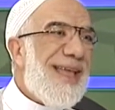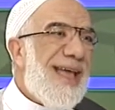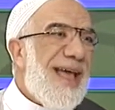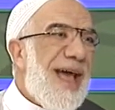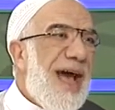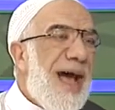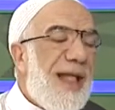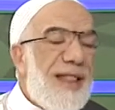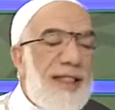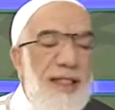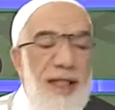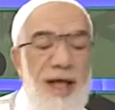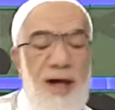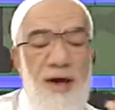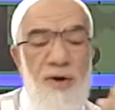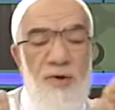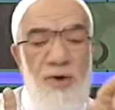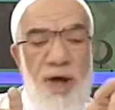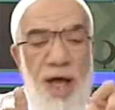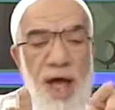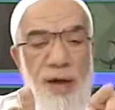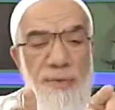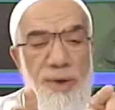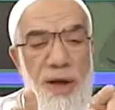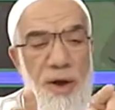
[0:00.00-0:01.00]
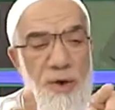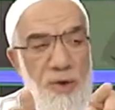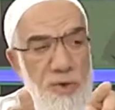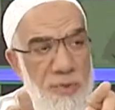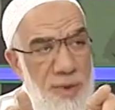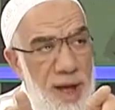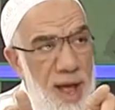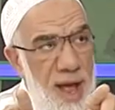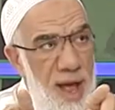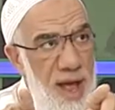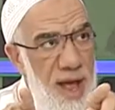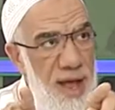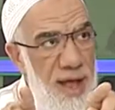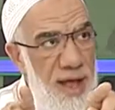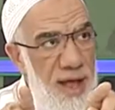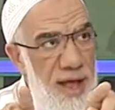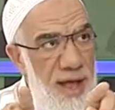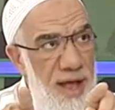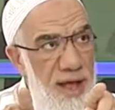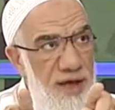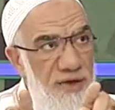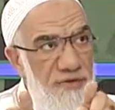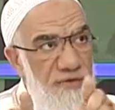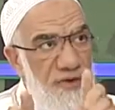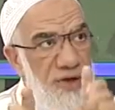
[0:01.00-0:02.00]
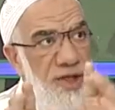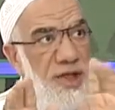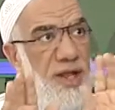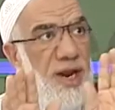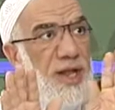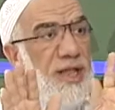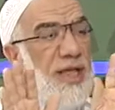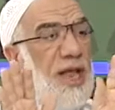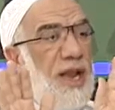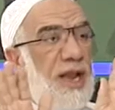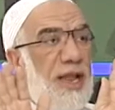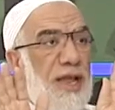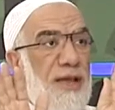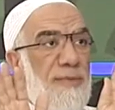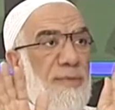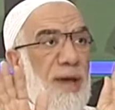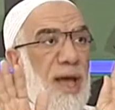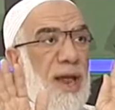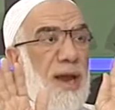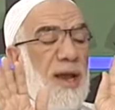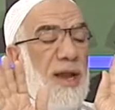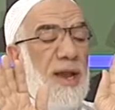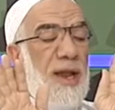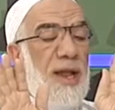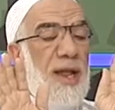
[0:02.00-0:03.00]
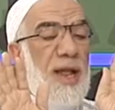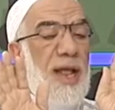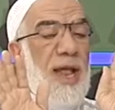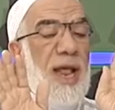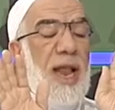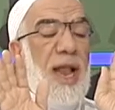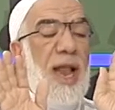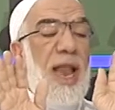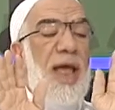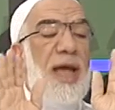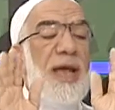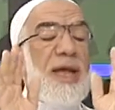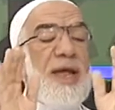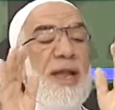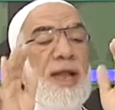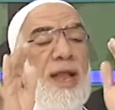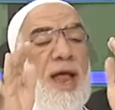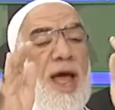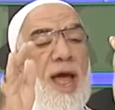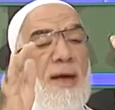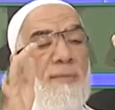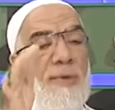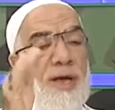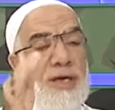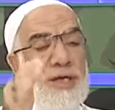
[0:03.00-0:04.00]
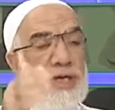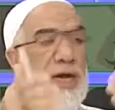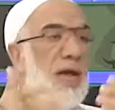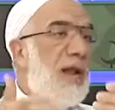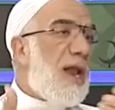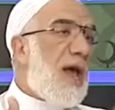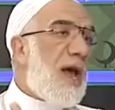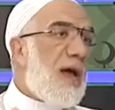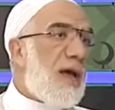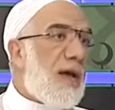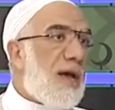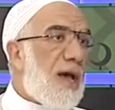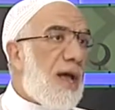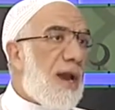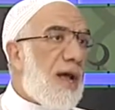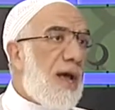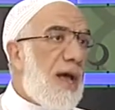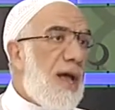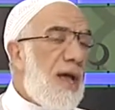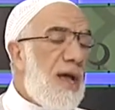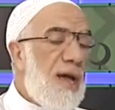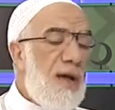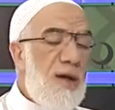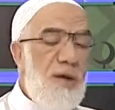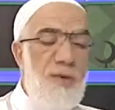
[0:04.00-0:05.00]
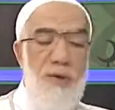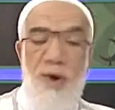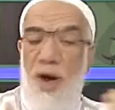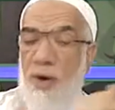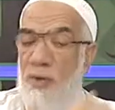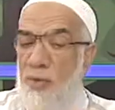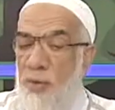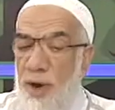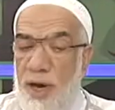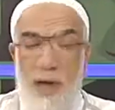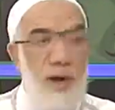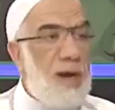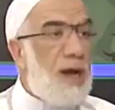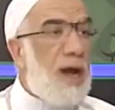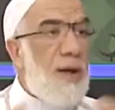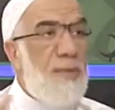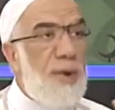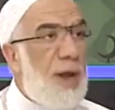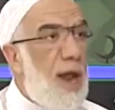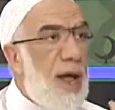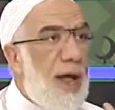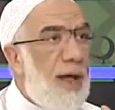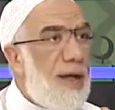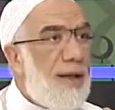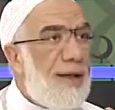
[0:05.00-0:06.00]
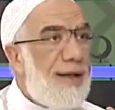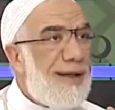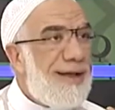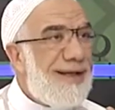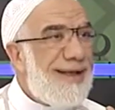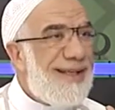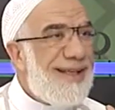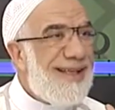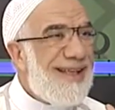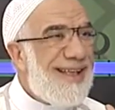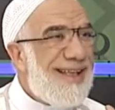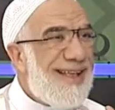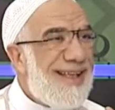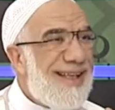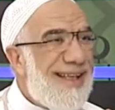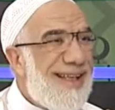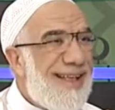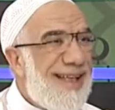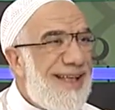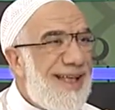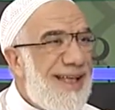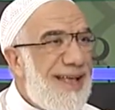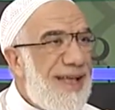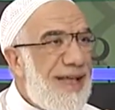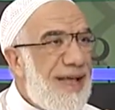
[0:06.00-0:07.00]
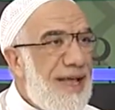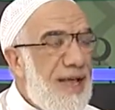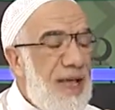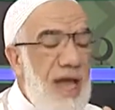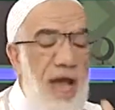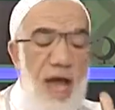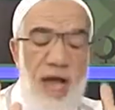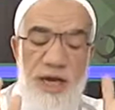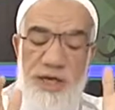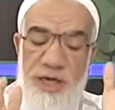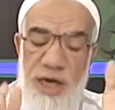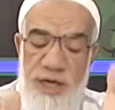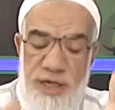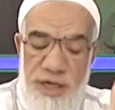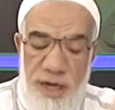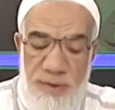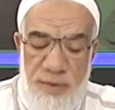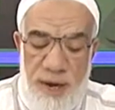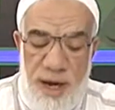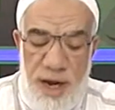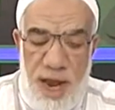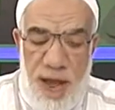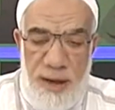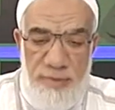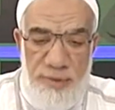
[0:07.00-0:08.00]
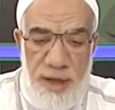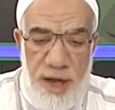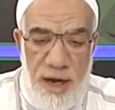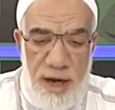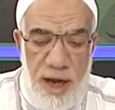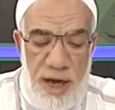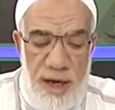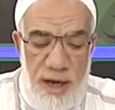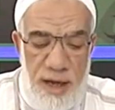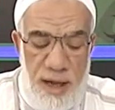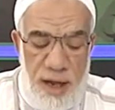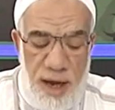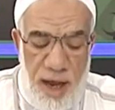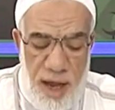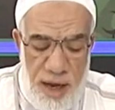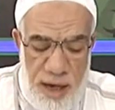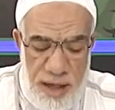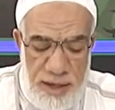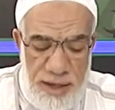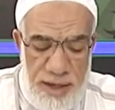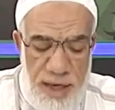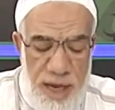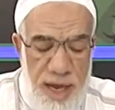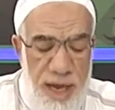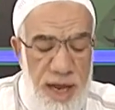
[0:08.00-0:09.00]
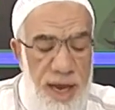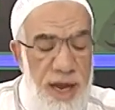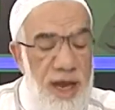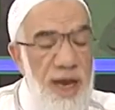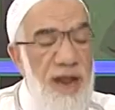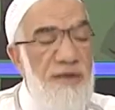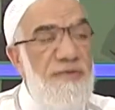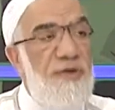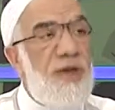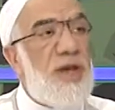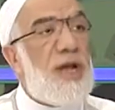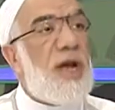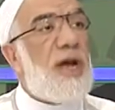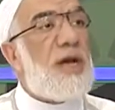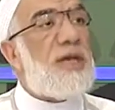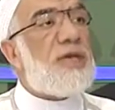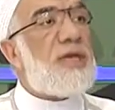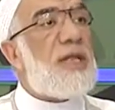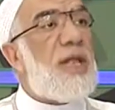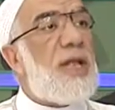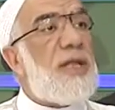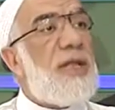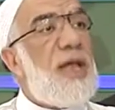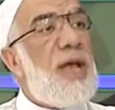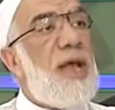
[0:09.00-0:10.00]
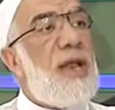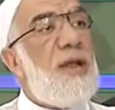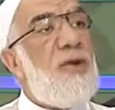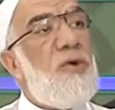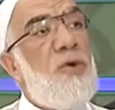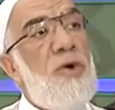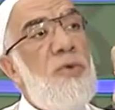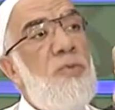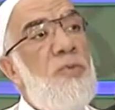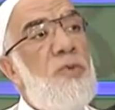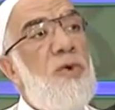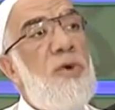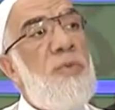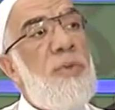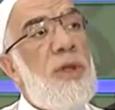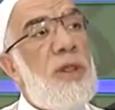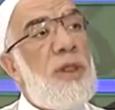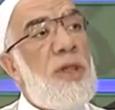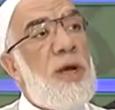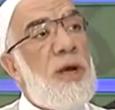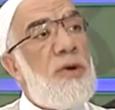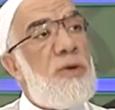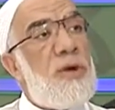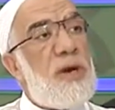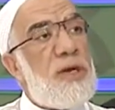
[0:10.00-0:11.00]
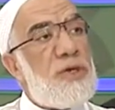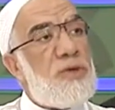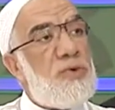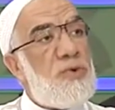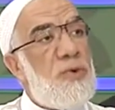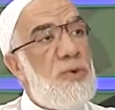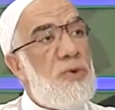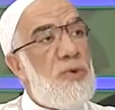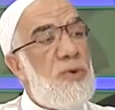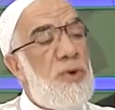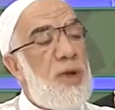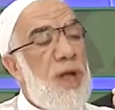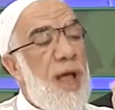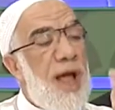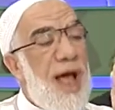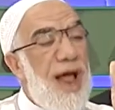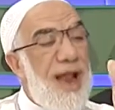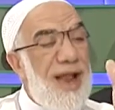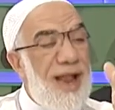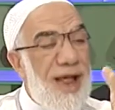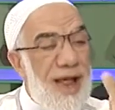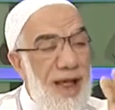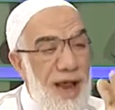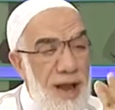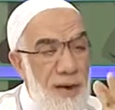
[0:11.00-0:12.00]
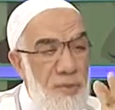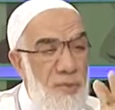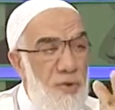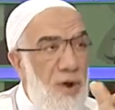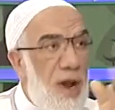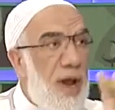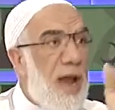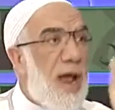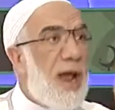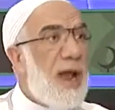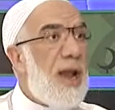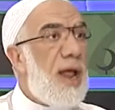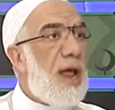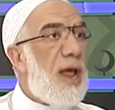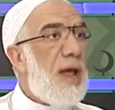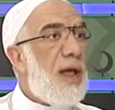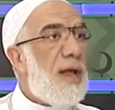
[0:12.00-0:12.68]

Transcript: الله وهبهما فطرة الإيمان لكن أبا جهل أنكرها وأبو بكر قبلها يا أشج بني عبد قيس إن فيك خصلتان يحبهما الله ورسوله الحلم والأناة